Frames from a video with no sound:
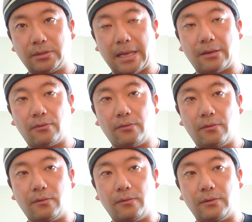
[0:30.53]
あ
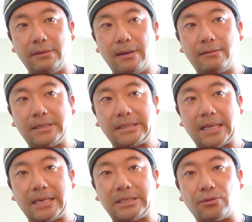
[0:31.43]
のいわゆる被
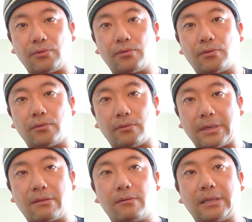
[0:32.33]
災地ということ
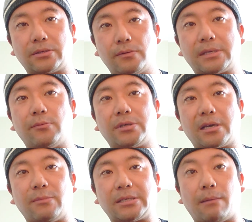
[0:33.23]
で、そういった調査もし
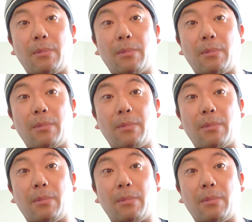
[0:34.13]
てきました。